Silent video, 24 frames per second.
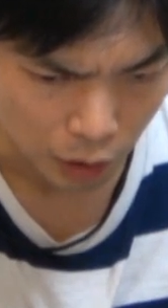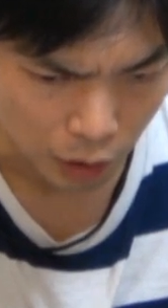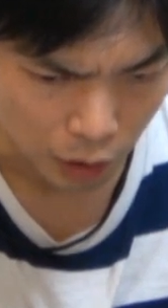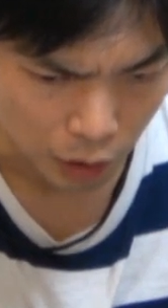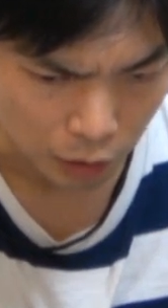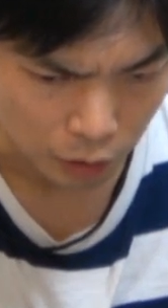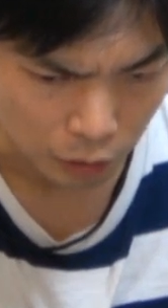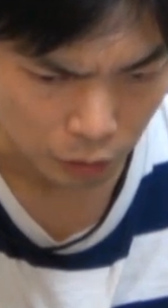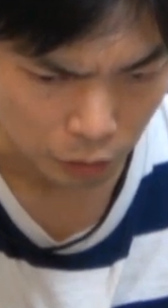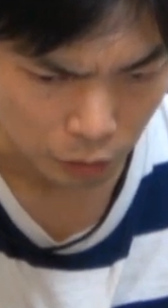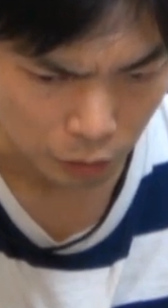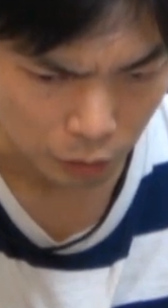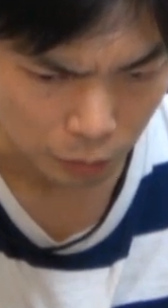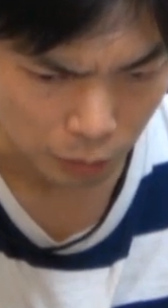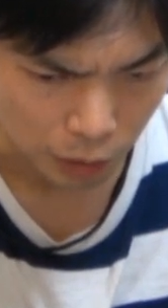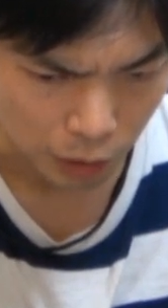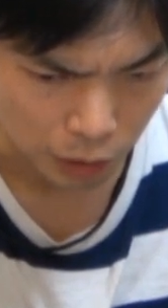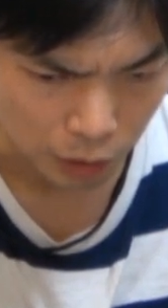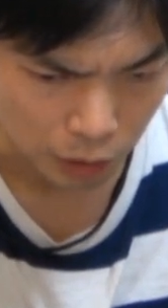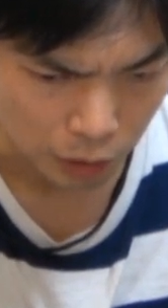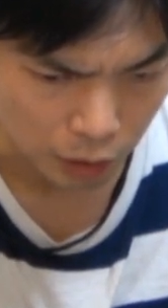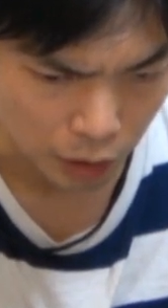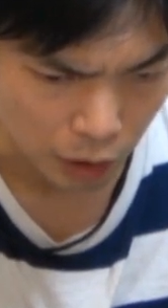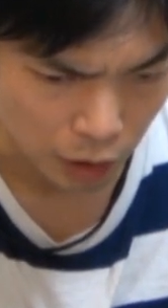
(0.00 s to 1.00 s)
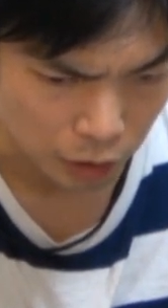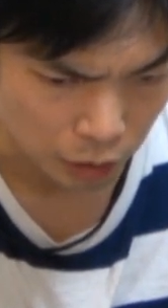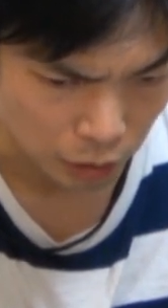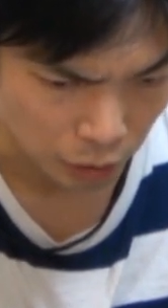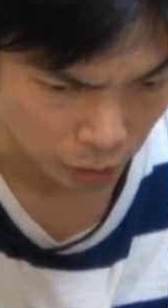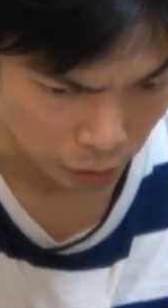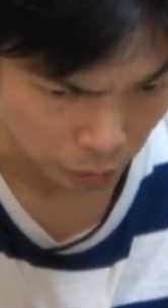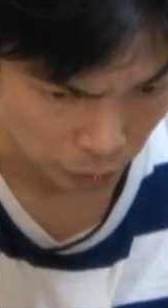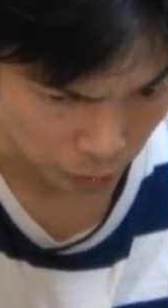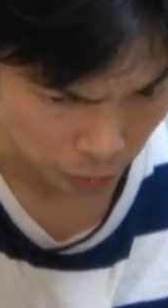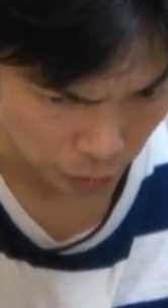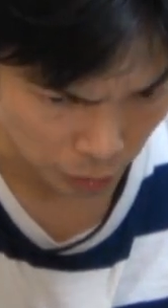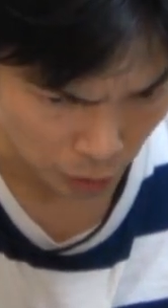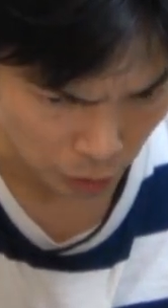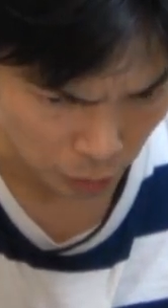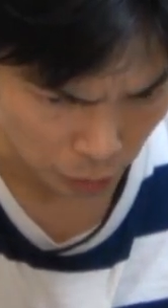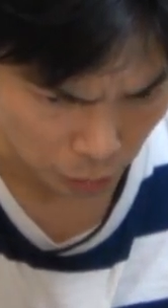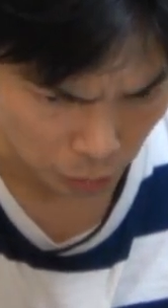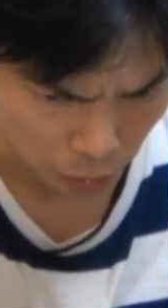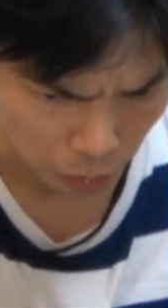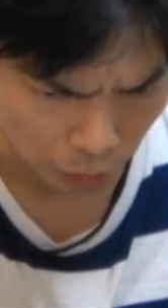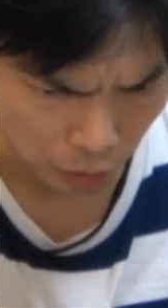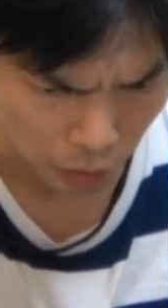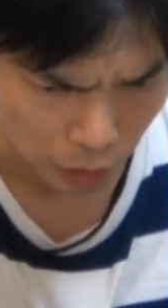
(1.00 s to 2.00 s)
発送するまで2、3週間
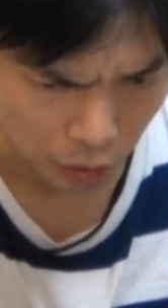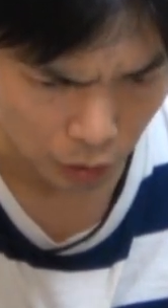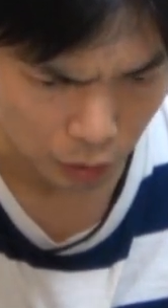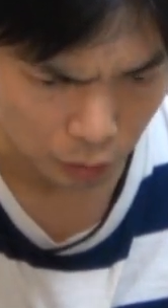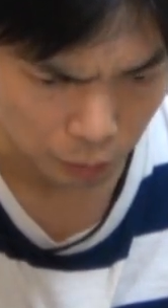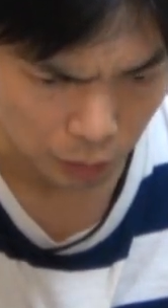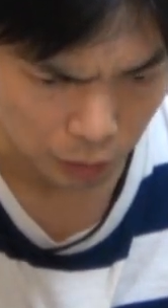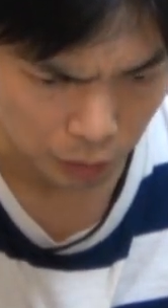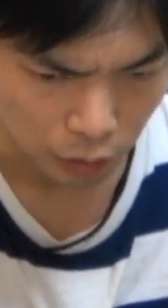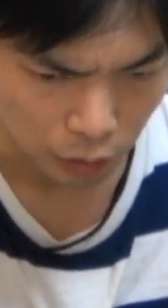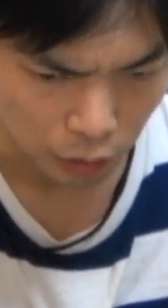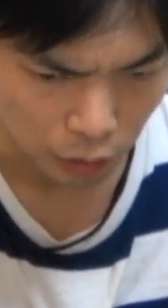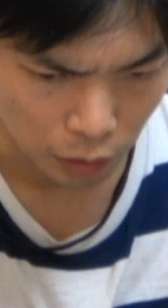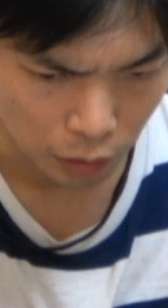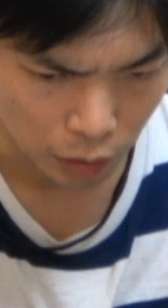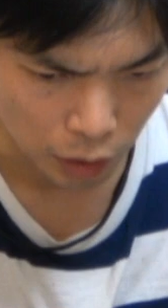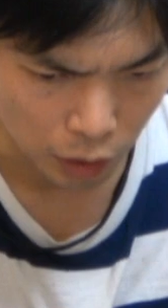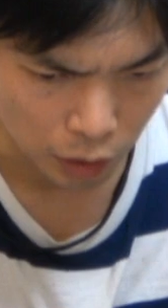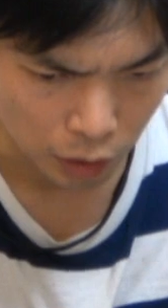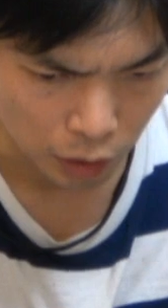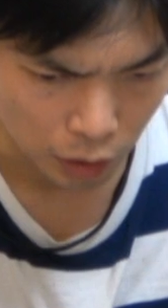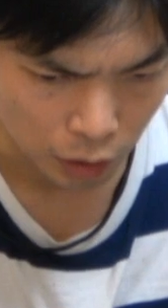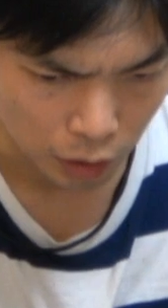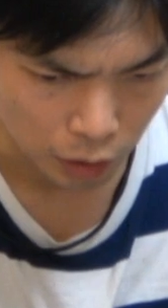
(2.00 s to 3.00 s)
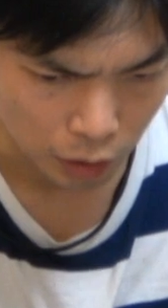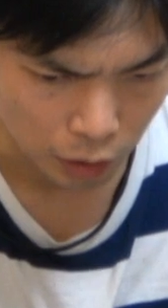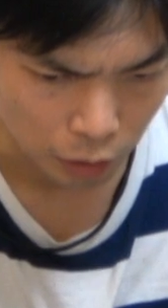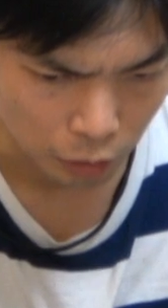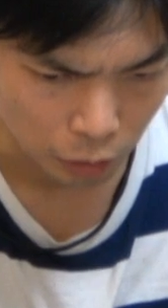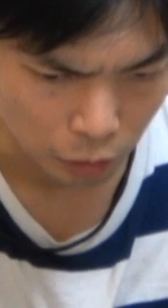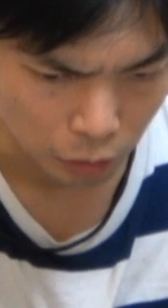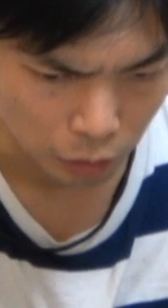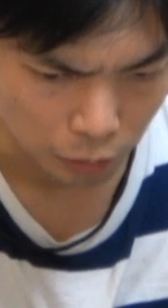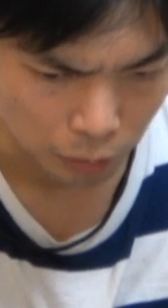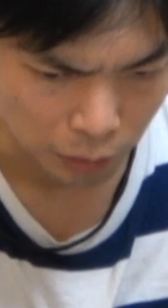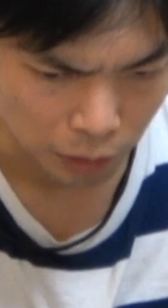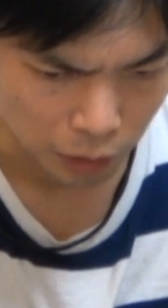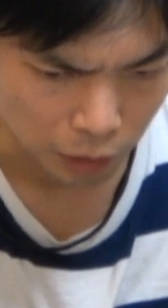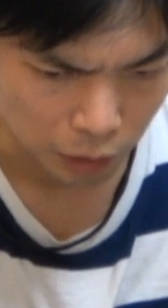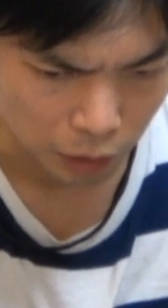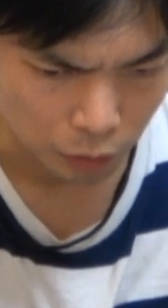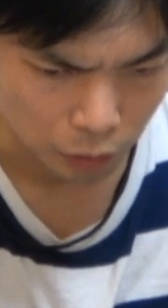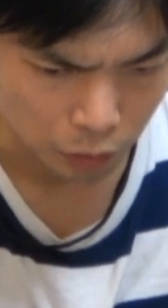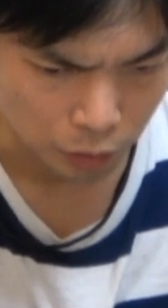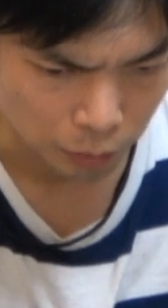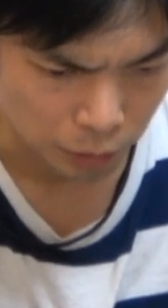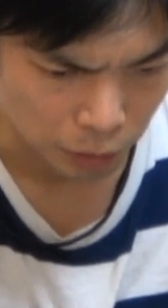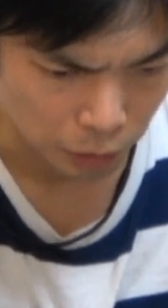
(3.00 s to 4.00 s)
ほどかかります。記念立てが届くまで
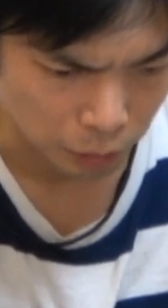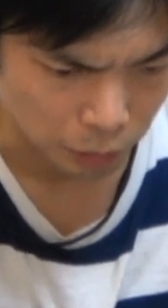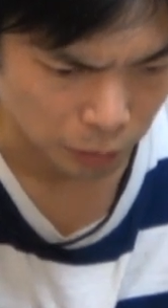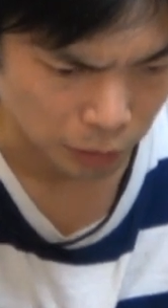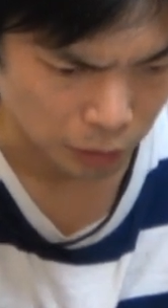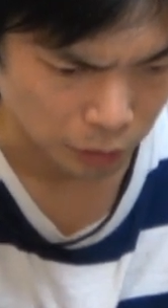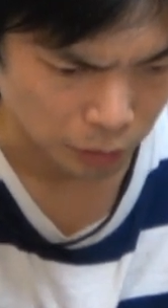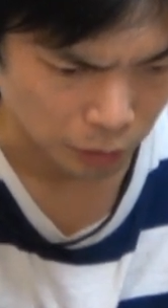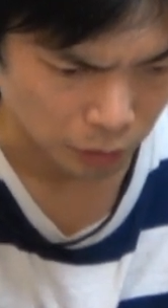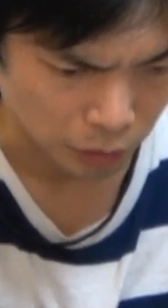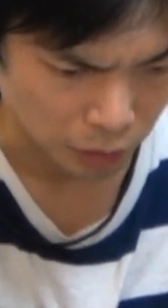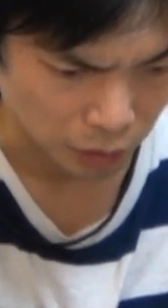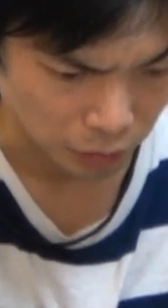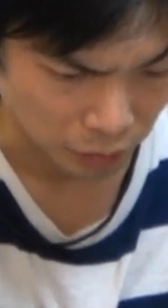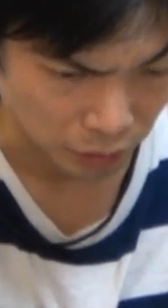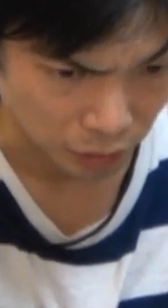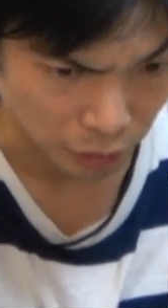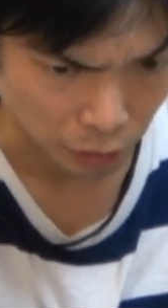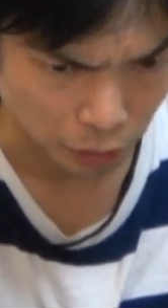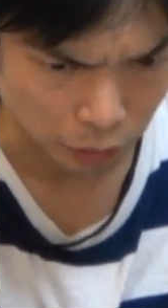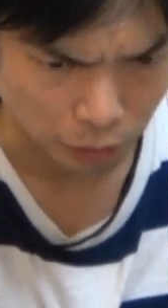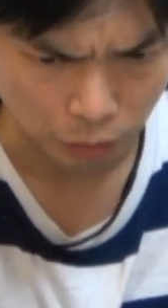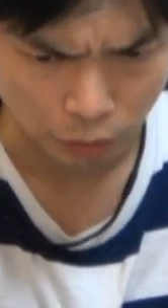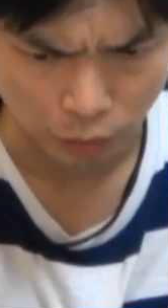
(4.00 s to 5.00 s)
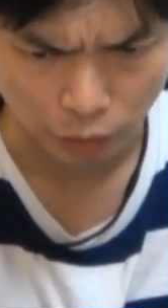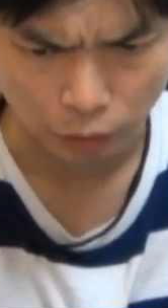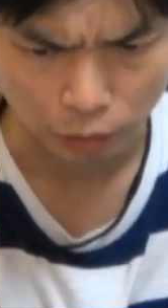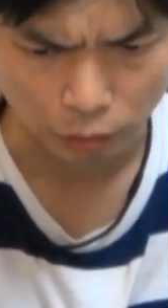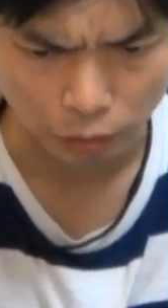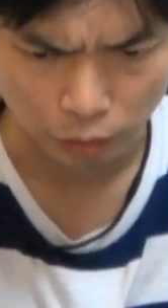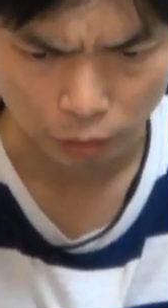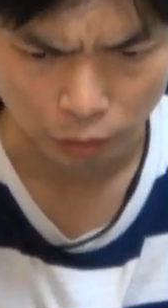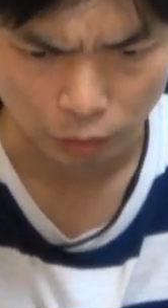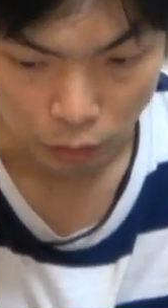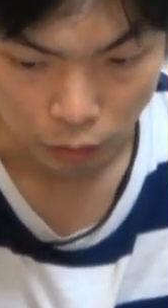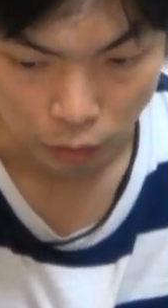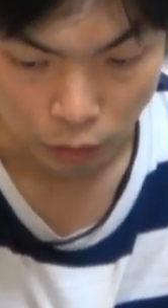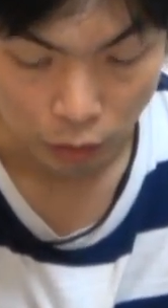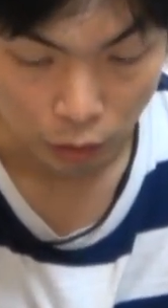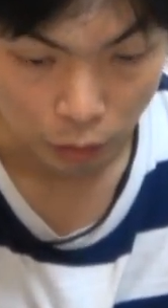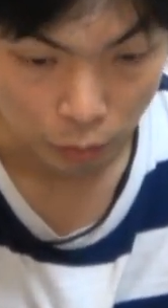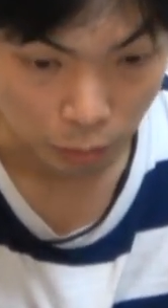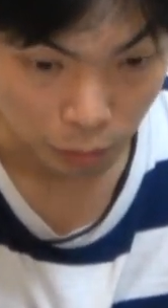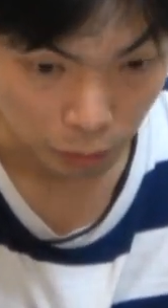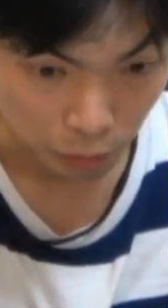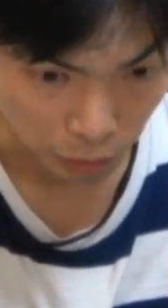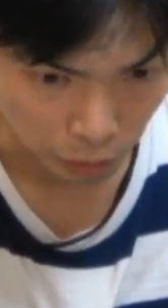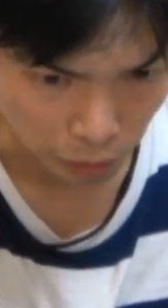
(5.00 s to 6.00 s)
楽し楽しみにお待ちください。なるほど、なるほど。じゃ
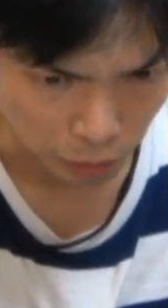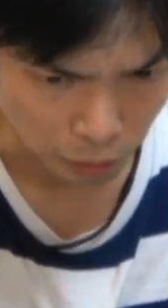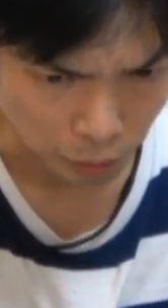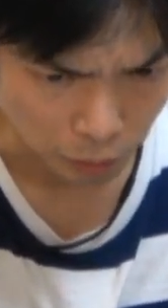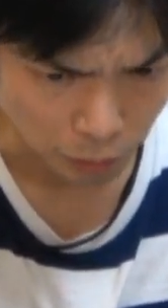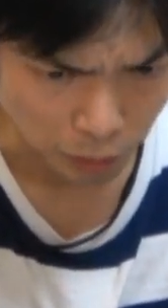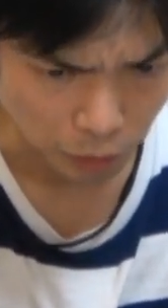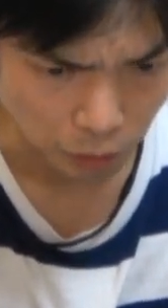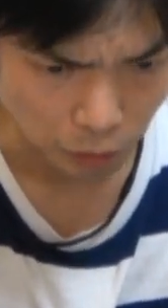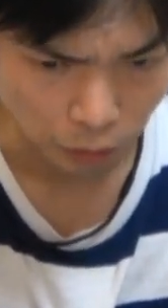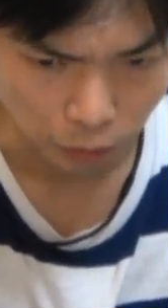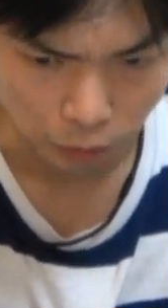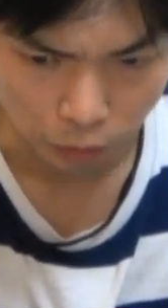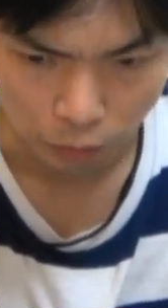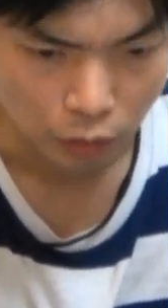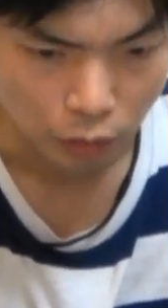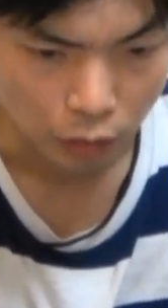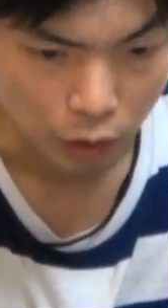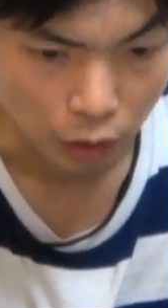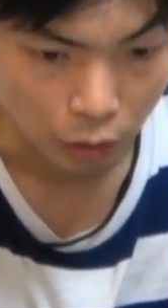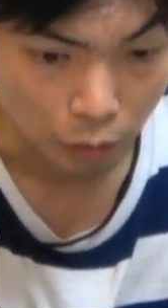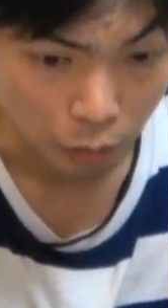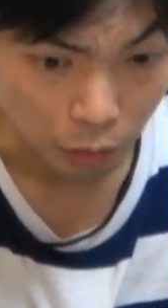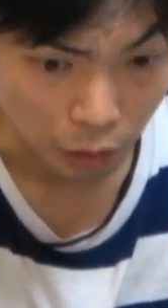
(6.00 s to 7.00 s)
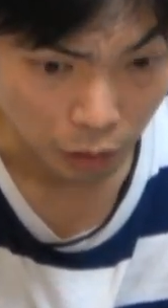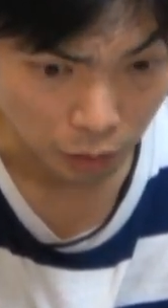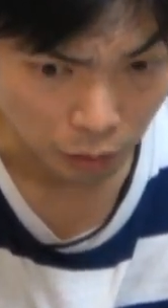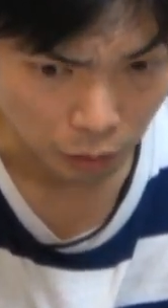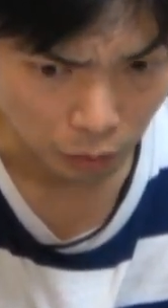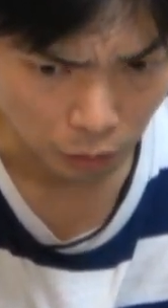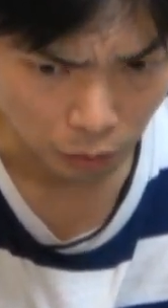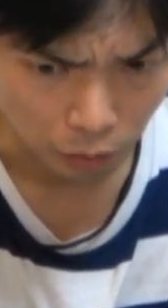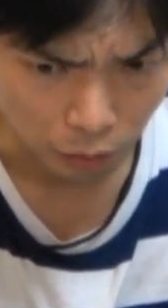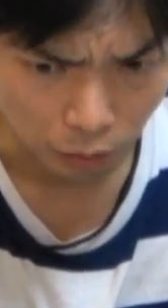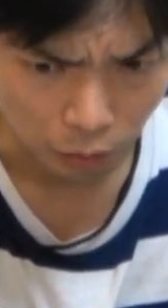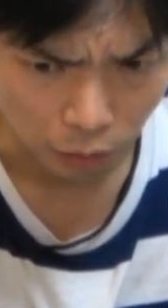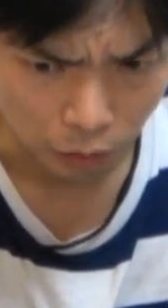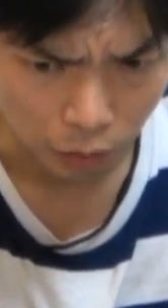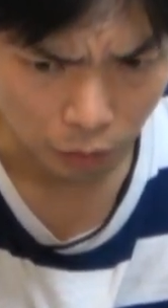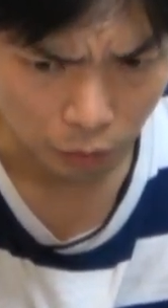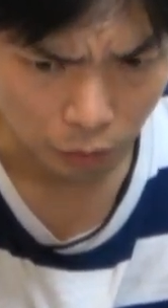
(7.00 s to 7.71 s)
あ、申し込んでみましょう。アワードを受け